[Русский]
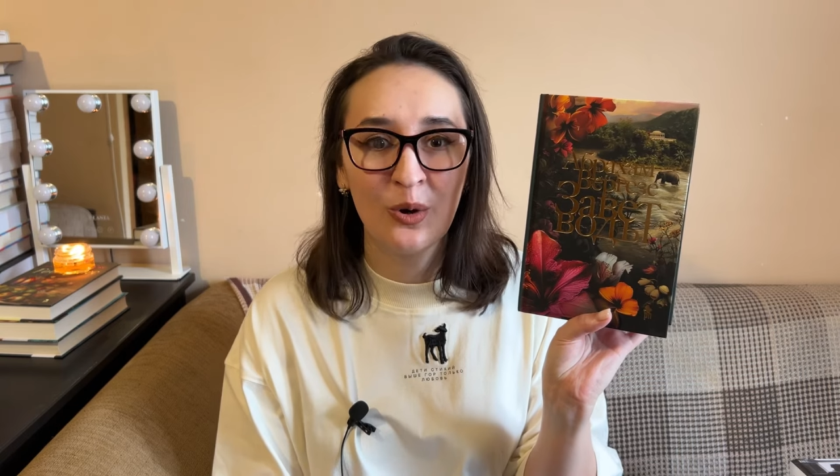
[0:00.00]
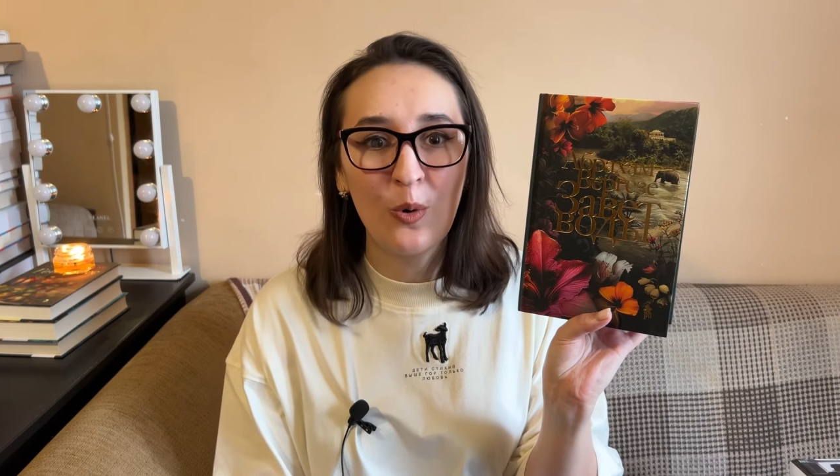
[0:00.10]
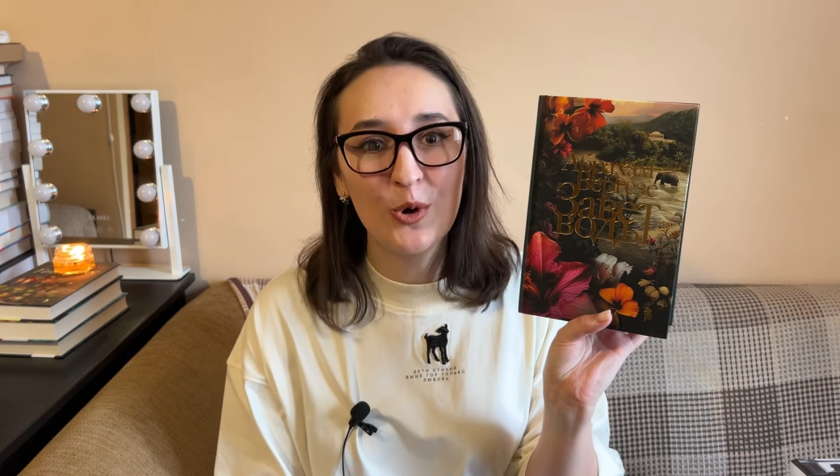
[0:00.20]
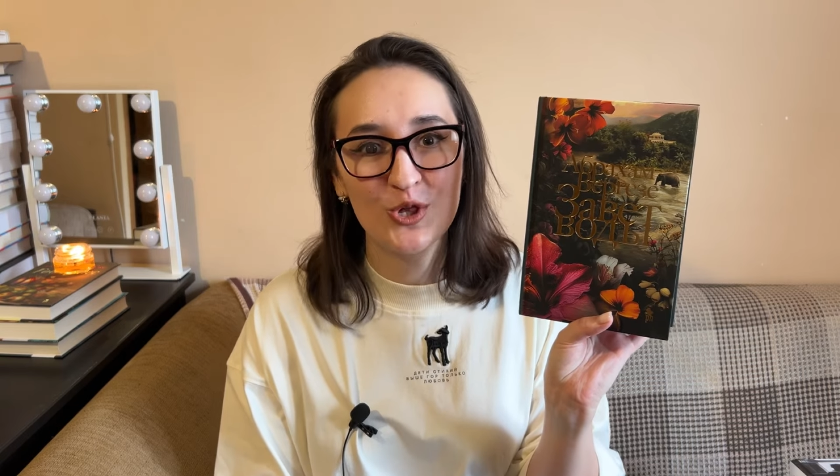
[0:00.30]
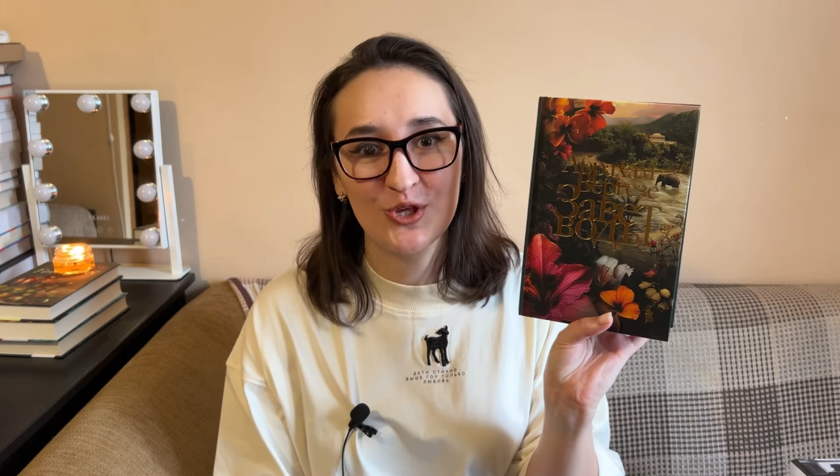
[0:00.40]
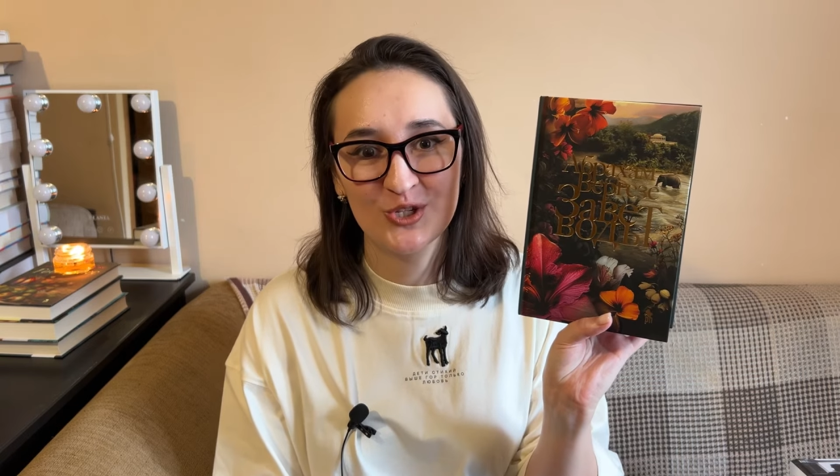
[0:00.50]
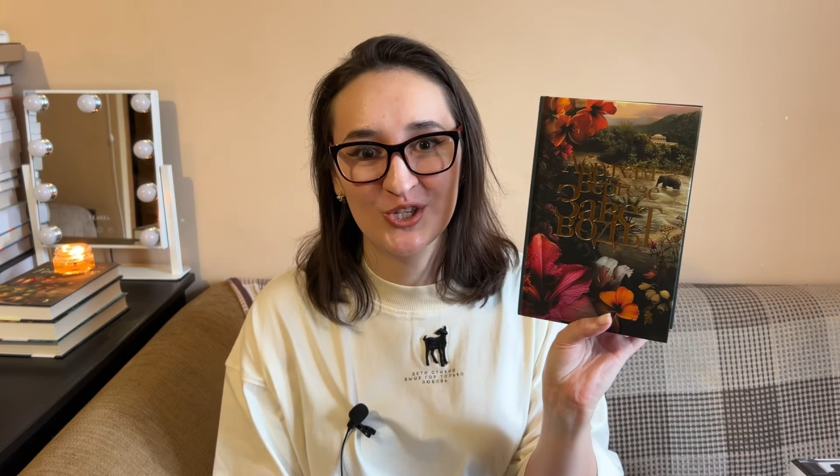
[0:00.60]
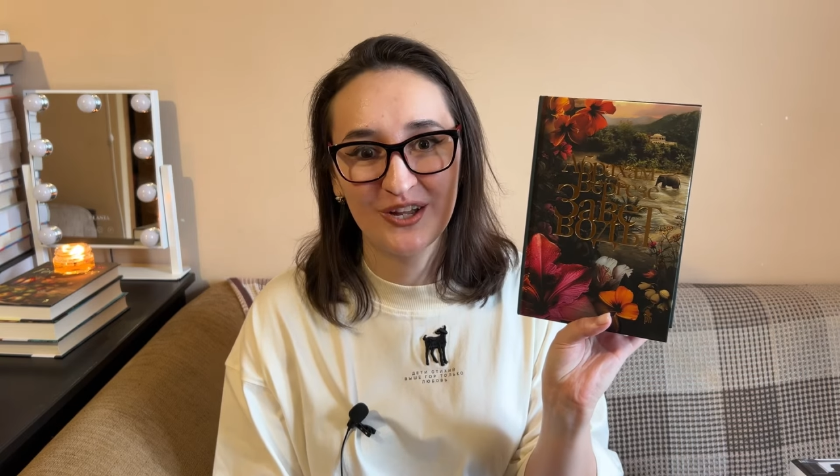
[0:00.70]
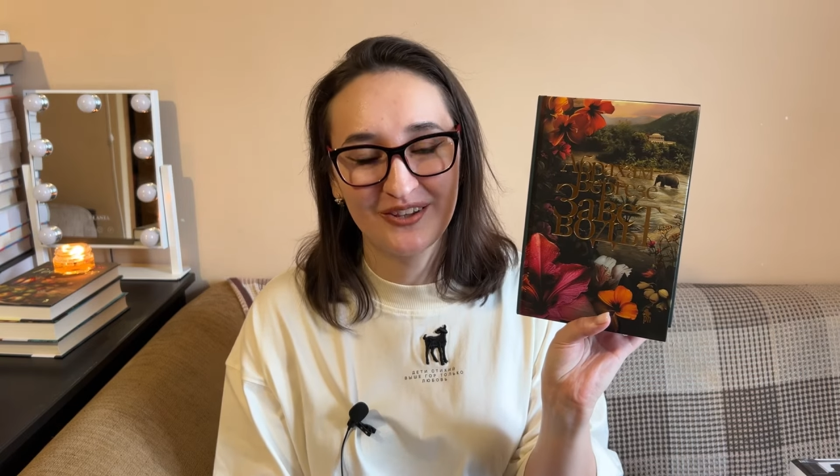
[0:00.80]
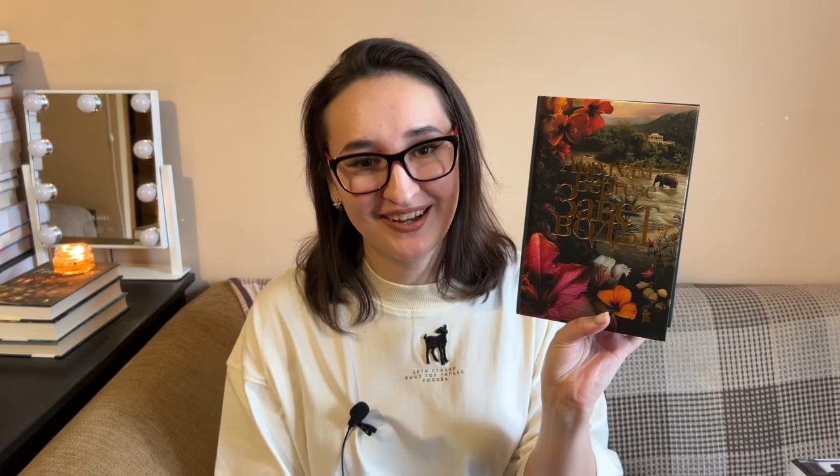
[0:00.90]
очень
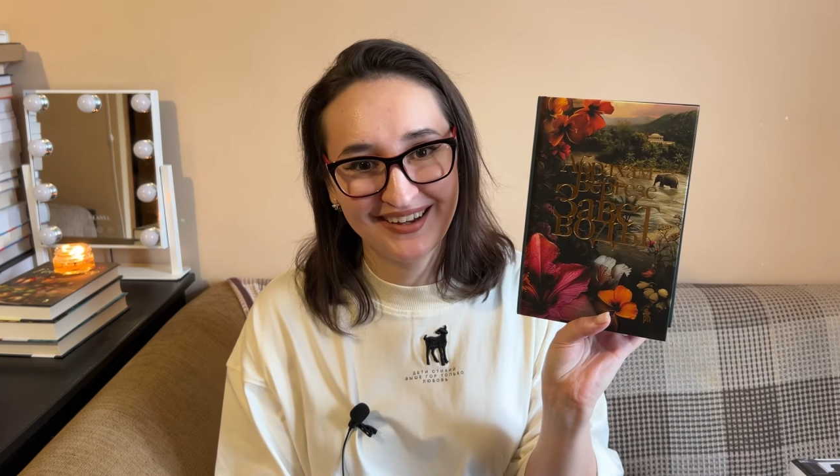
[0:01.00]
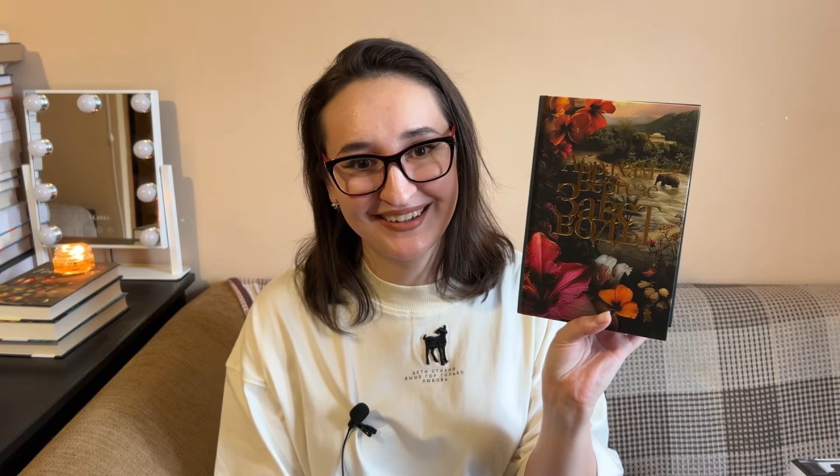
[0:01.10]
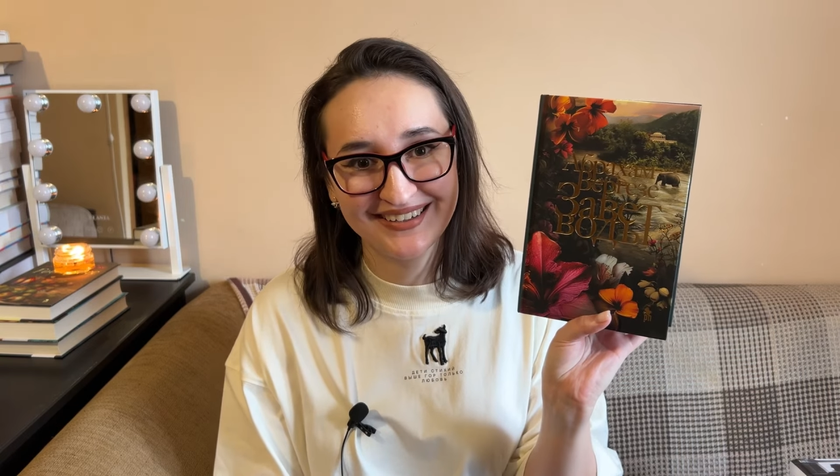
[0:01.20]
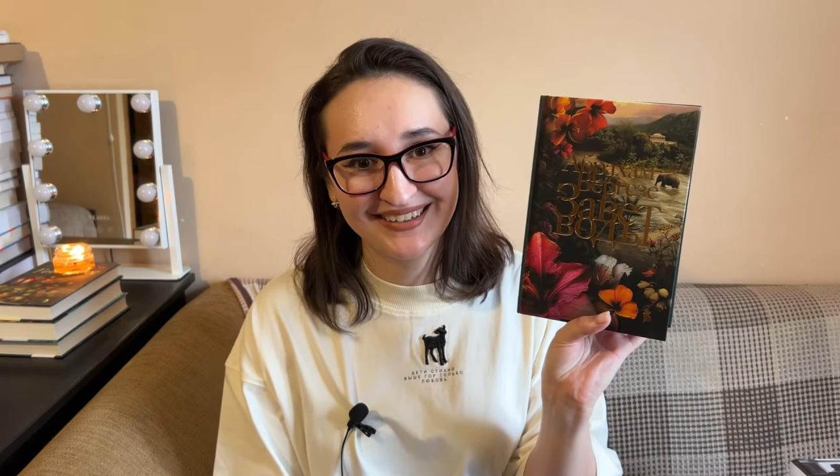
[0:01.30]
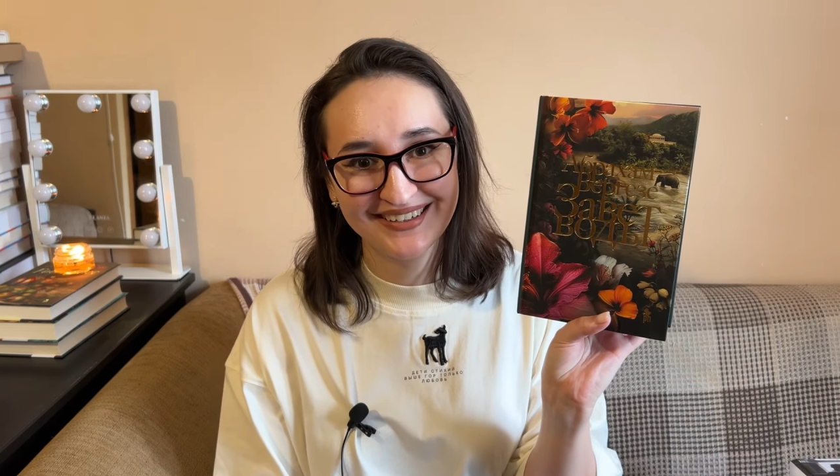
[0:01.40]
ждала,